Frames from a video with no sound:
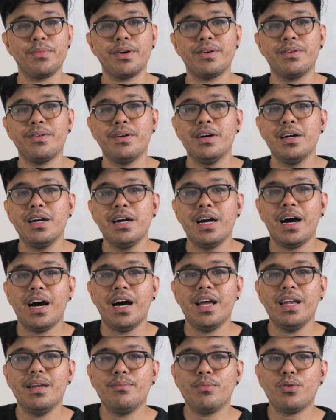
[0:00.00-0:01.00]
mo,
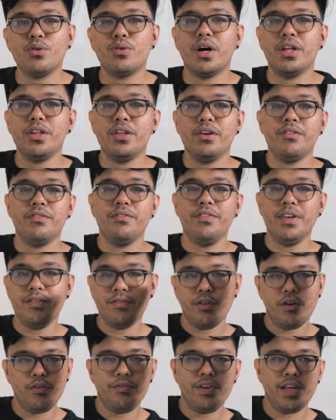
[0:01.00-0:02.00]
alam mo kung ano yung
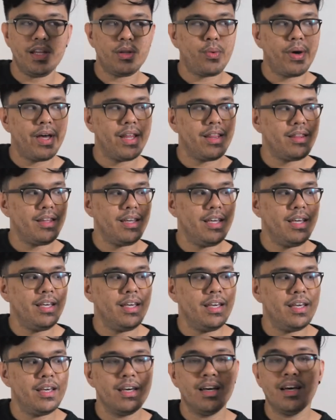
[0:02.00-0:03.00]
Vivo
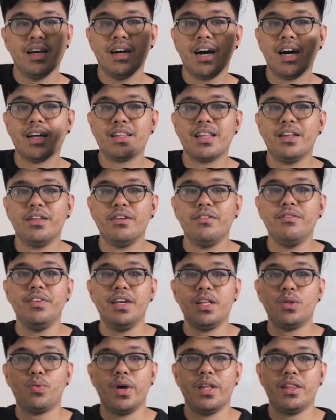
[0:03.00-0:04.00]
V20 at ano yung
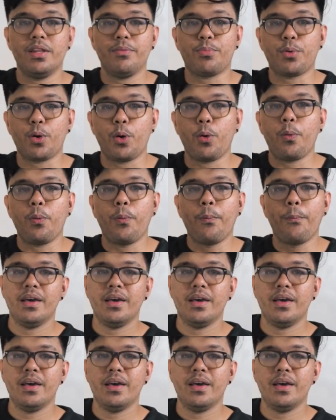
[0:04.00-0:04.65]
V20 Pro.